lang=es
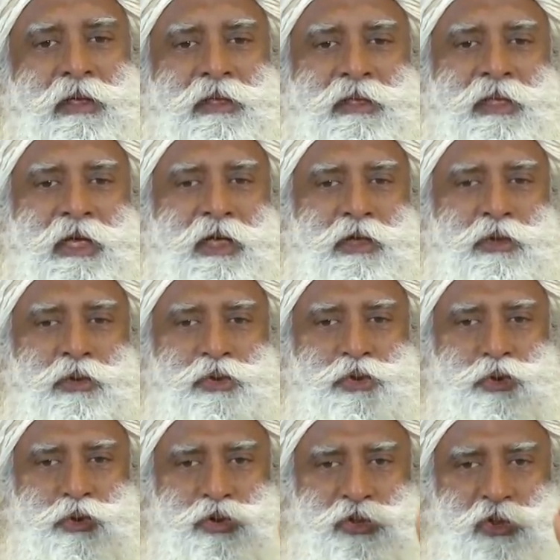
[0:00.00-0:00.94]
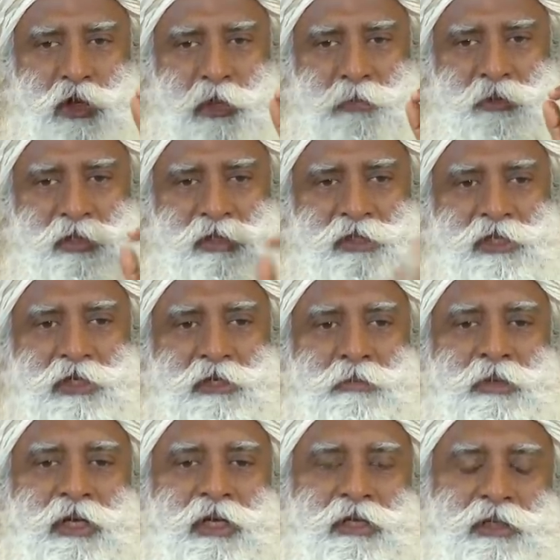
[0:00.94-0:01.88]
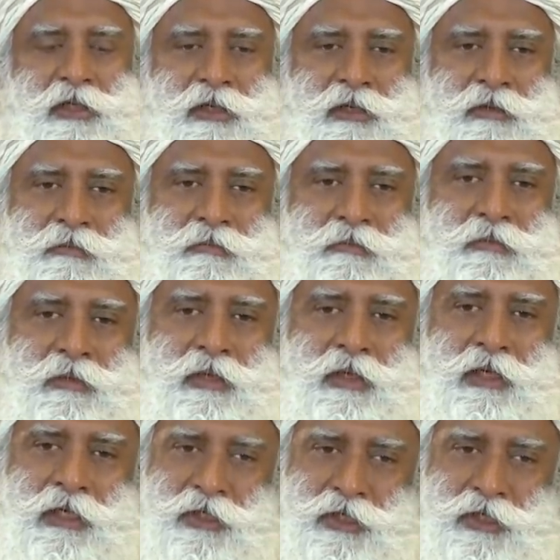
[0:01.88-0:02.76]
entonces debes dejar de discriminar